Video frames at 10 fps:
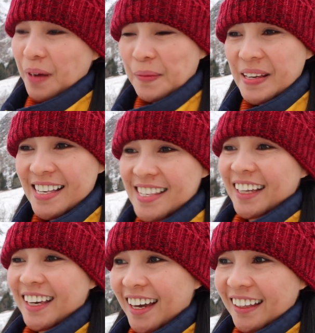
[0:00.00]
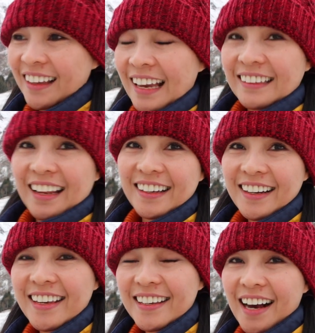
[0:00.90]
kapag may sasakyan,
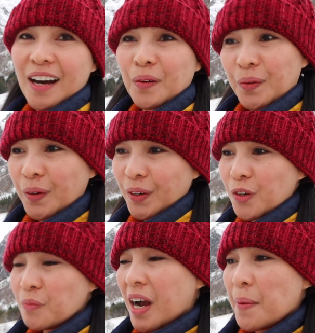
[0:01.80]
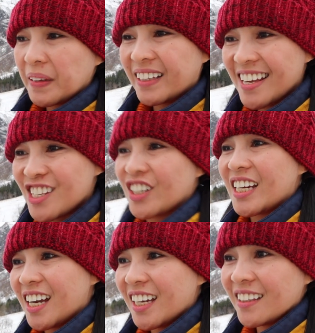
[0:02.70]
talagang ikaw, yung mga
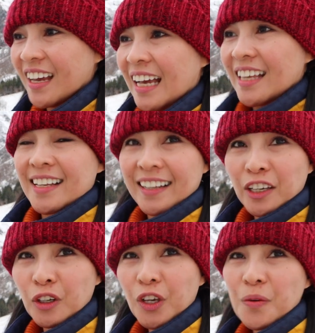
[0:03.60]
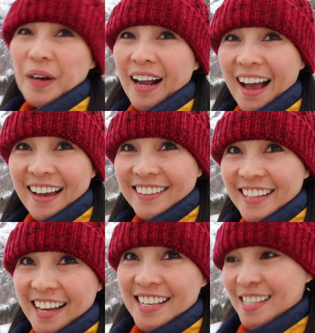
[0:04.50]
pedestrian, kayo yung mag
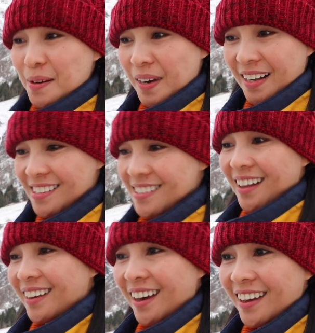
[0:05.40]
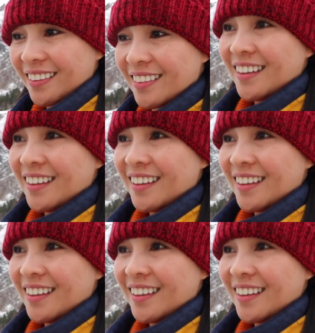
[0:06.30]
adjust sa mga sasakyan.